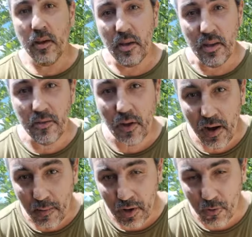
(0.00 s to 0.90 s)
И
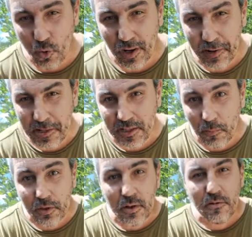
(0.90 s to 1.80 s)
нам, как
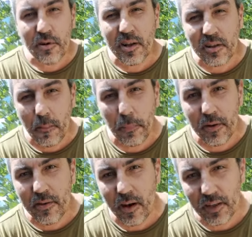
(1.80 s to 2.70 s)
украинцам, это невероятно
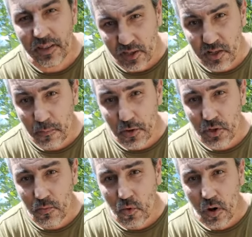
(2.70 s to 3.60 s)
приятно. Знаете
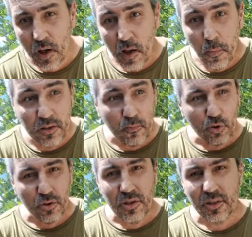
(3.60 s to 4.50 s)
почему? Потому
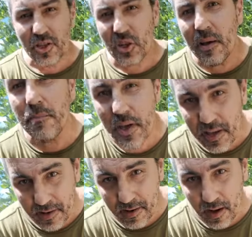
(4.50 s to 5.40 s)
что не та же
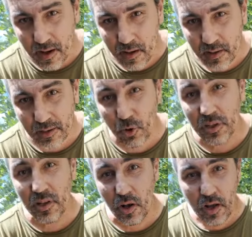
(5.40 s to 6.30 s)
Америка,
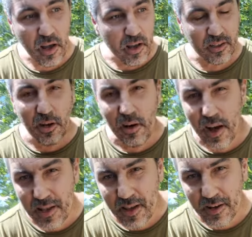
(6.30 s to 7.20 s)
которая,
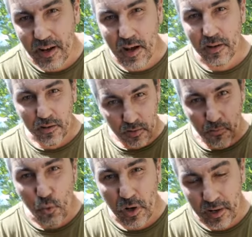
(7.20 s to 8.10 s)
глядя, как
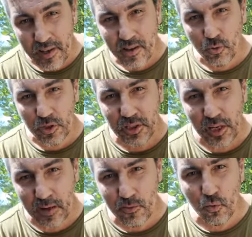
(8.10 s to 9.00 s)
Украину,
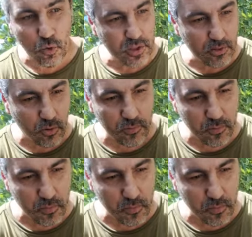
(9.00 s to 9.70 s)
страну, вот эту